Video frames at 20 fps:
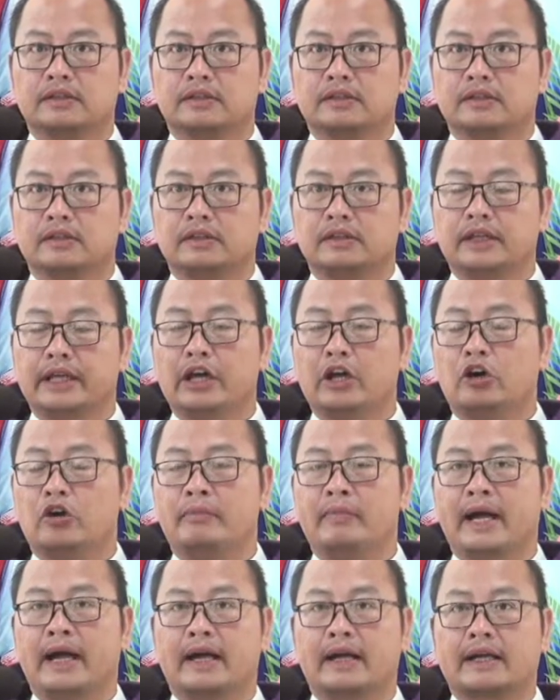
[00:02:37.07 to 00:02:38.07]
điều
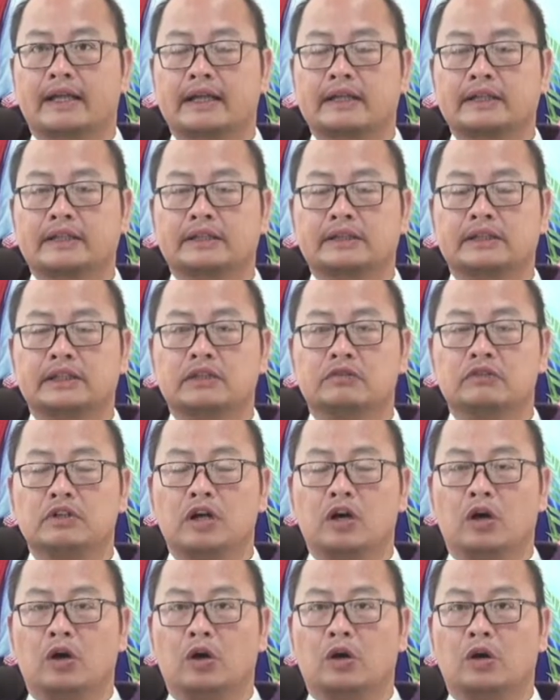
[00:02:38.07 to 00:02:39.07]
mà các tông
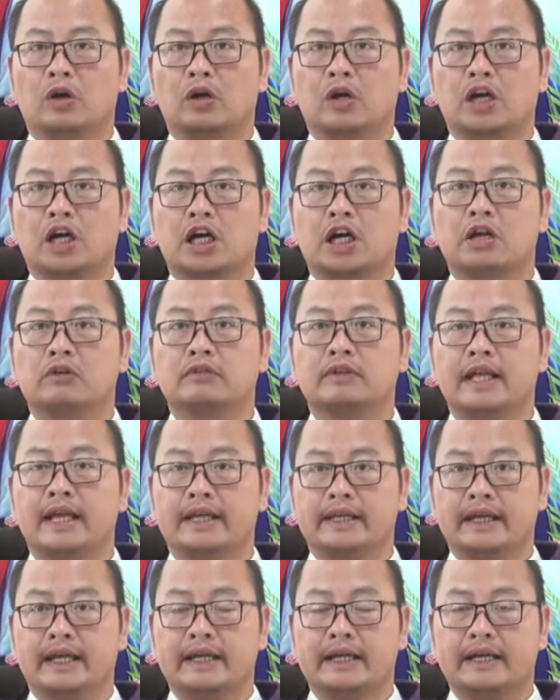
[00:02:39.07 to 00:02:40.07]
đồ không
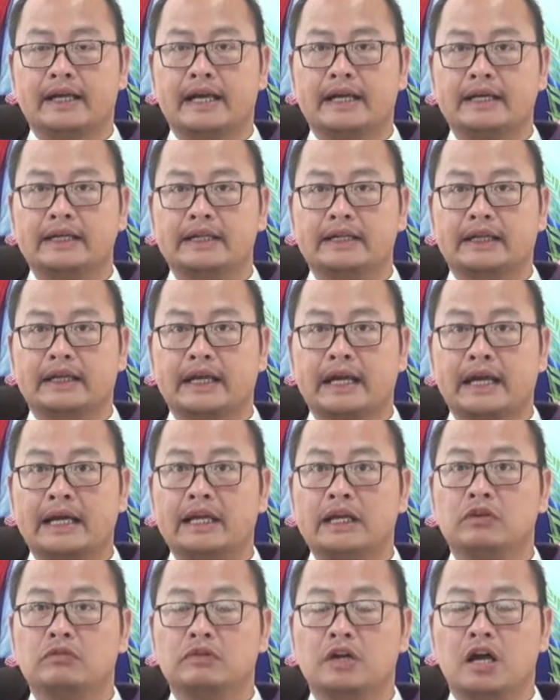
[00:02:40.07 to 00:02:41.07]
thể nhận ra được
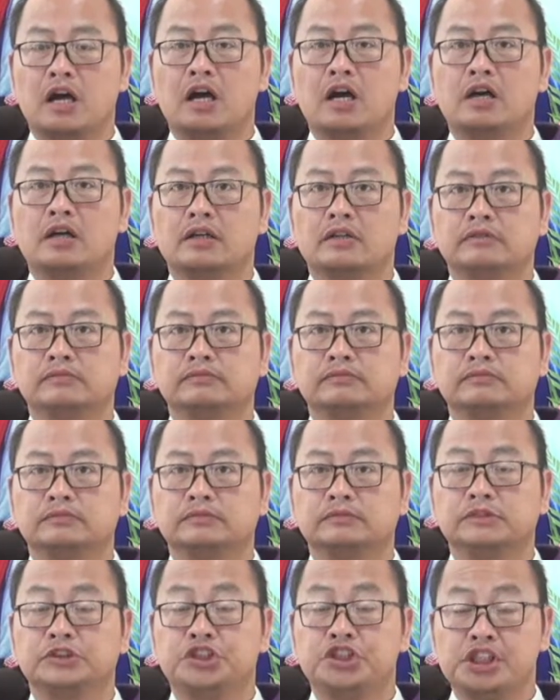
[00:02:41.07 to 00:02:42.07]
ngay lúc đó
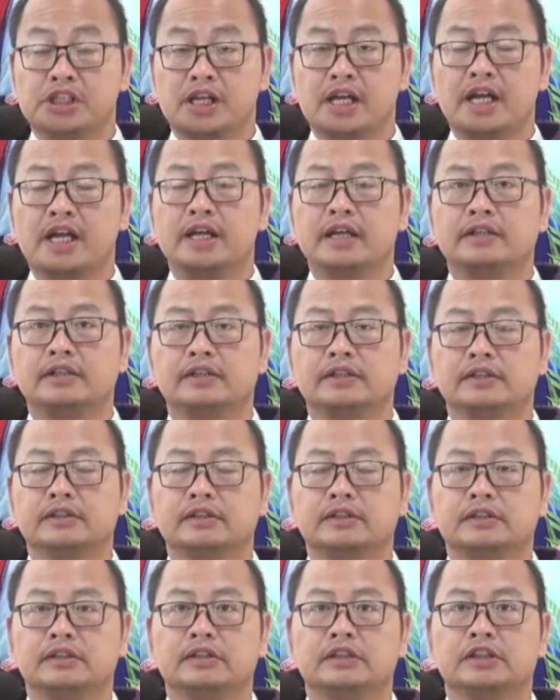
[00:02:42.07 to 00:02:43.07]
trước hết
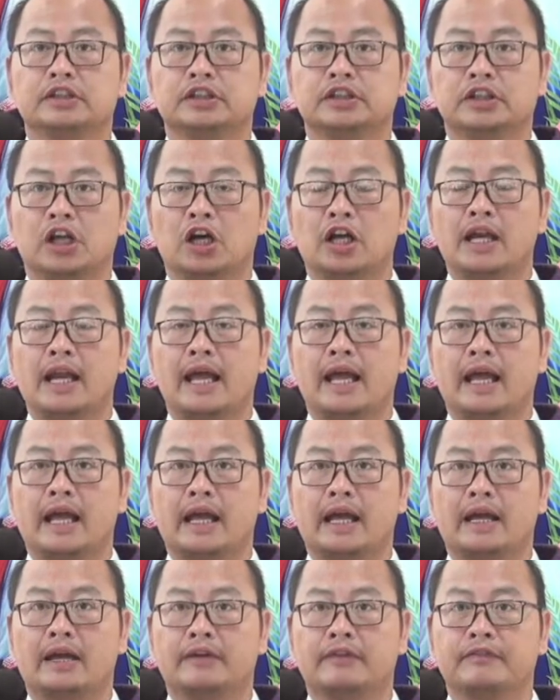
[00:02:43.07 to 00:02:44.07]
đó
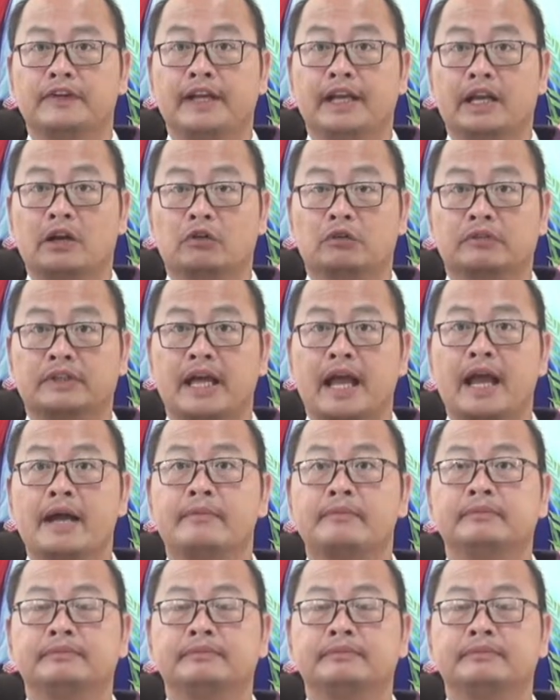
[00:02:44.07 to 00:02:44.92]
là vì lòng tham